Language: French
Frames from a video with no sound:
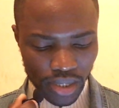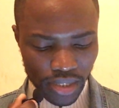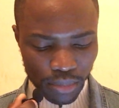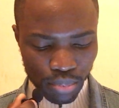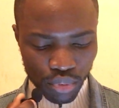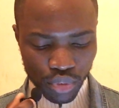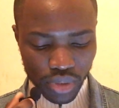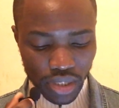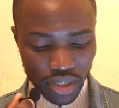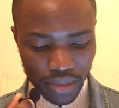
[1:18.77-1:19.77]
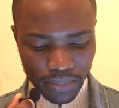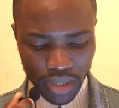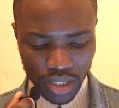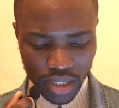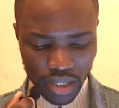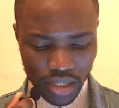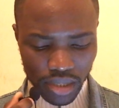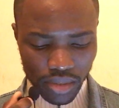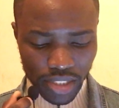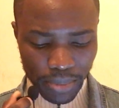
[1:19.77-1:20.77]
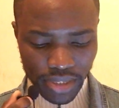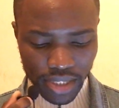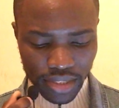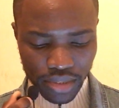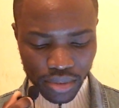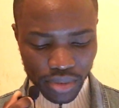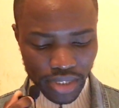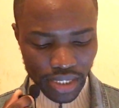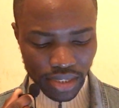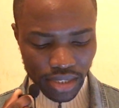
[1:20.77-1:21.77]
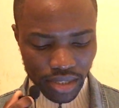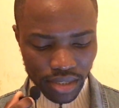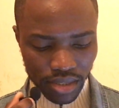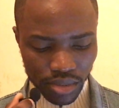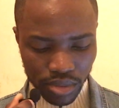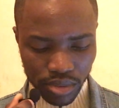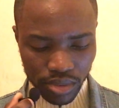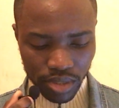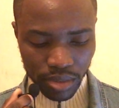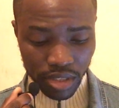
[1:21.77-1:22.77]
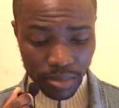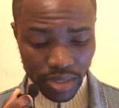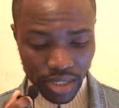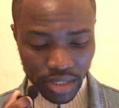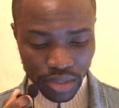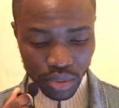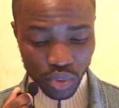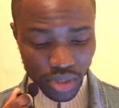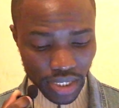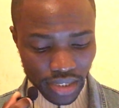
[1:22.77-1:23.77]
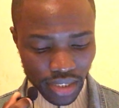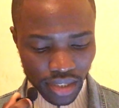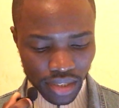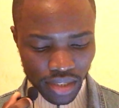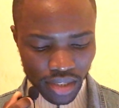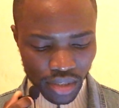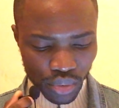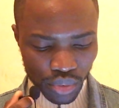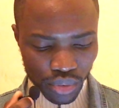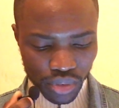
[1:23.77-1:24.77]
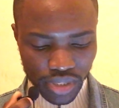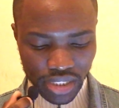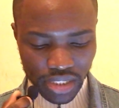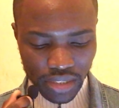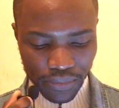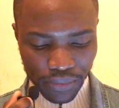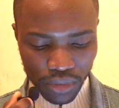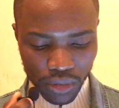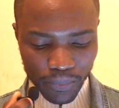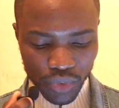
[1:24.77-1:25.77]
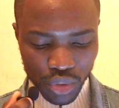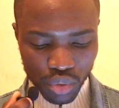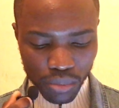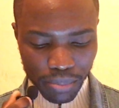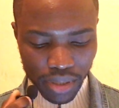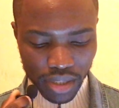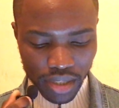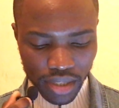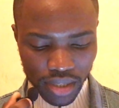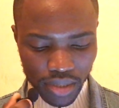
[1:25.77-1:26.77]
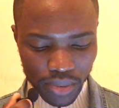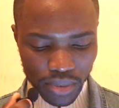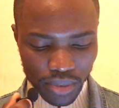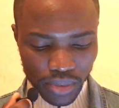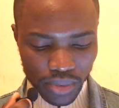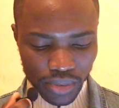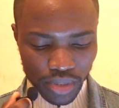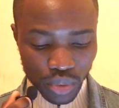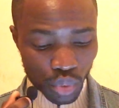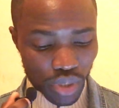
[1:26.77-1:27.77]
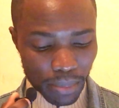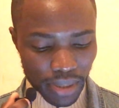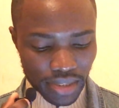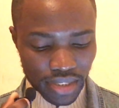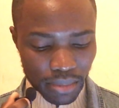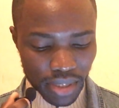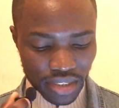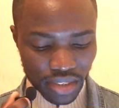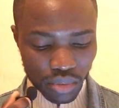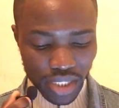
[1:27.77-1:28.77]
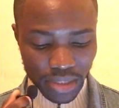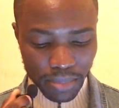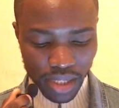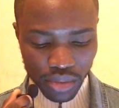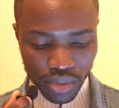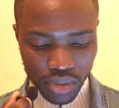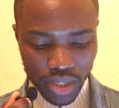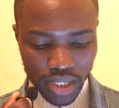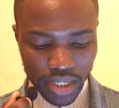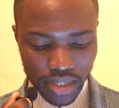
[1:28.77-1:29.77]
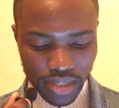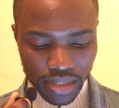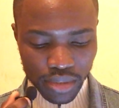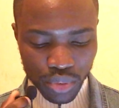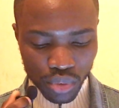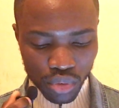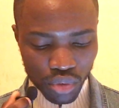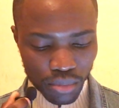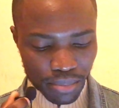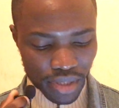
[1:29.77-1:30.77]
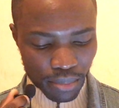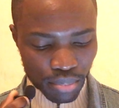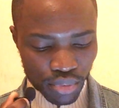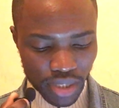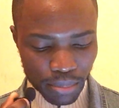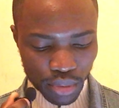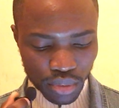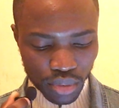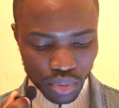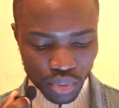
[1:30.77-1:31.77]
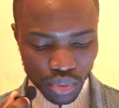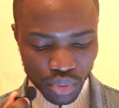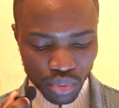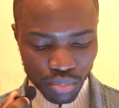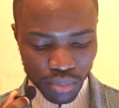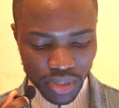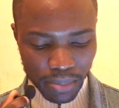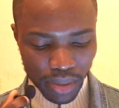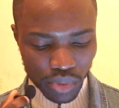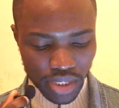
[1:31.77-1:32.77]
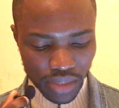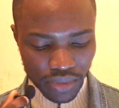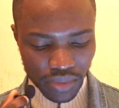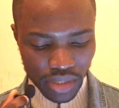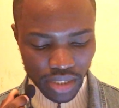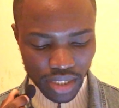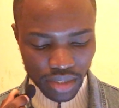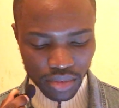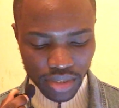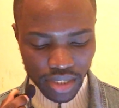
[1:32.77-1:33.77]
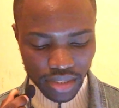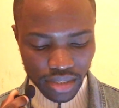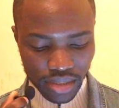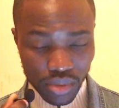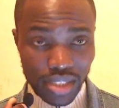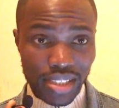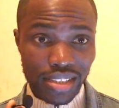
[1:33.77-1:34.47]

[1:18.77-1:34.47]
Qui plus est, les spécialistes, des certains, euh, les spécialistes sont certains que ces chiffres ne sont pas euh, ne sont que la partie émergée de l'iceberg et qu'ils sont bien plus importants que ceux publiés par le service fédéral de, de, la,